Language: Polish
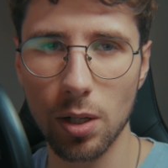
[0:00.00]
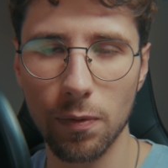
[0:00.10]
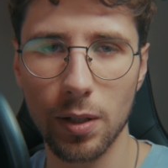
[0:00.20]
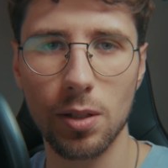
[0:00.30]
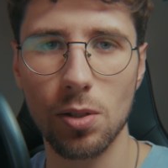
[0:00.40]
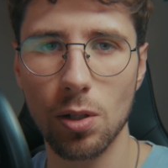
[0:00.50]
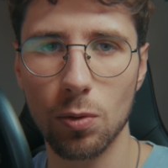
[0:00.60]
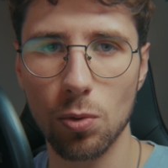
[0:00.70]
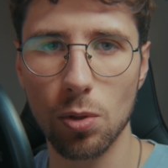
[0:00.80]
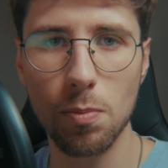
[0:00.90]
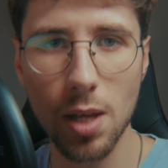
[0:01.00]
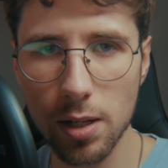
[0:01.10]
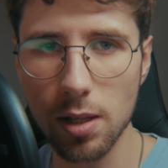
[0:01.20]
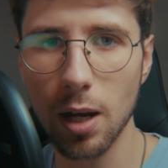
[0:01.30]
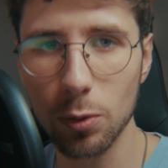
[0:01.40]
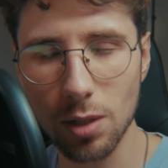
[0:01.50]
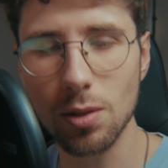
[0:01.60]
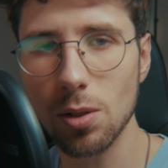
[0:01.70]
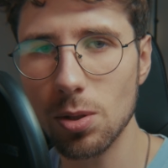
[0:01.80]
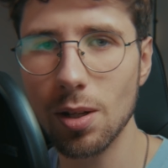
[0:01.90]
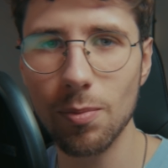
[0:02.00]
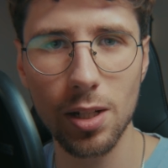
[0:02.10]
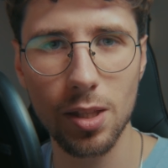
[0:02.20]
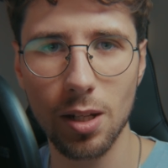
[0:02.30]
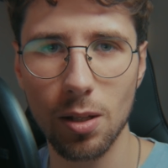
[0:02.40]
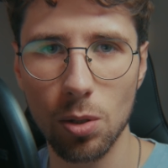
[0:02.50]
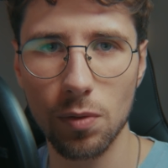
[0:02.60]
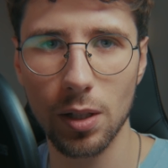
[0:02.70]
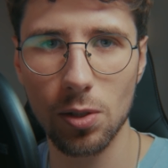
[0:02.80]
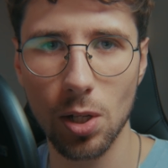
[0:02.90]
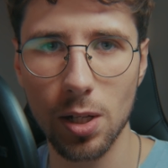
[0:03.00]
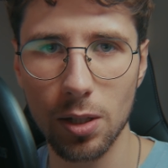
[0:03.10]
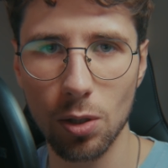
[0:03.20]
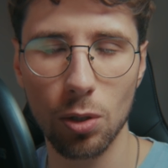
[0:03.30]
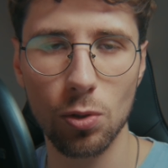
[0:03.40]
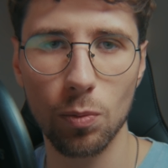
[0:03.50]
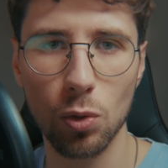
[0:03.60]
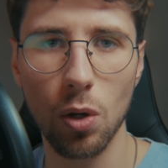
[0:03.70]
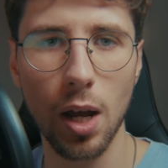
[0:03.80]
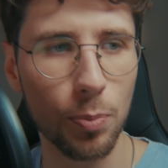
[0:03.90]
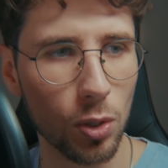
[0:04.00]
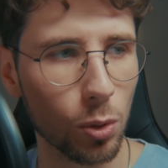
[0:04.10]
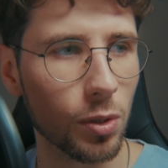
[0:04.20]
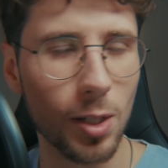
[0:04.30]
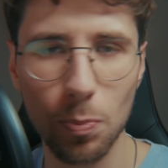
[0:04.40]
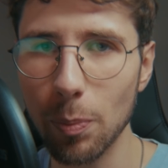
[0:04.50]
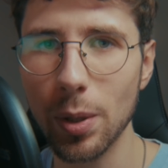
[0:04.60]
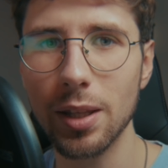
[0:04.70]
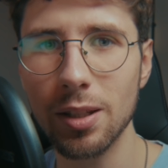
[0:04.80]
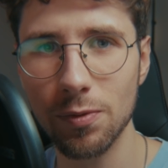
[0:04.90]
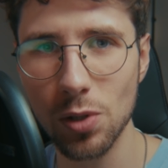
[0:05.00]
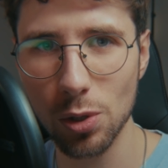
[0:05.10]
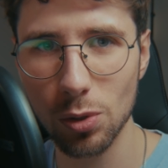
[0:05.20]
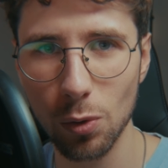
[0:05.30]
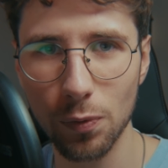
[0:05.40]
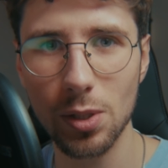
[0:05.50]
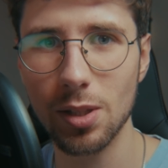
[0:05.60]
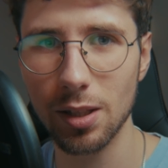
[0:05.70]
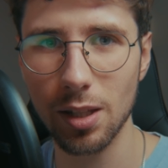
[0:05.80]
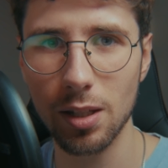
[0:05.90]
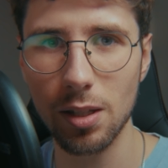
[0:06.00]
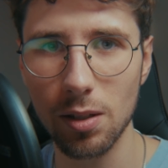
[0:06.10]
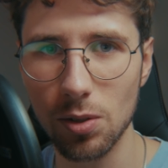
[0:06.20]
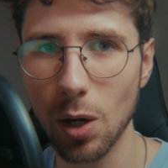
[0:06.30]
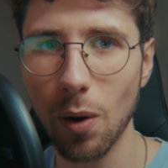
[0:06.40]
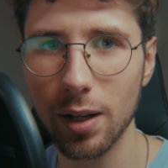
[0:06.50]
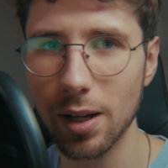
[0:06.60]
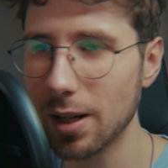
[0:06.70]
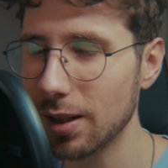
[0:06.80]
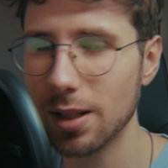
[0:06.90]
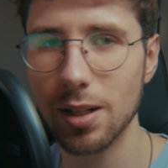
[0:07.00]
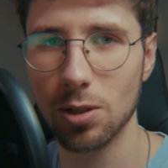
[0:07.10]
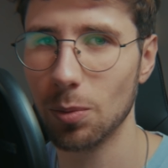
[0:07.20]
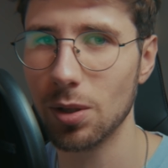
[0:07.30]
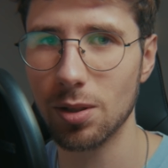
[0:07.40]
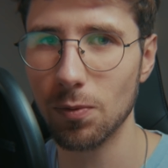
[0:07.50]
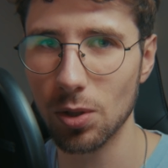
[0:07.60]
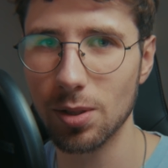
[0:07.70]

że faceci, którzy mieli, autentycznie mieli takie doświadczenia, dochodzą do absolutnie spapranych wniosków i strategii działania i radzenia sobie z tym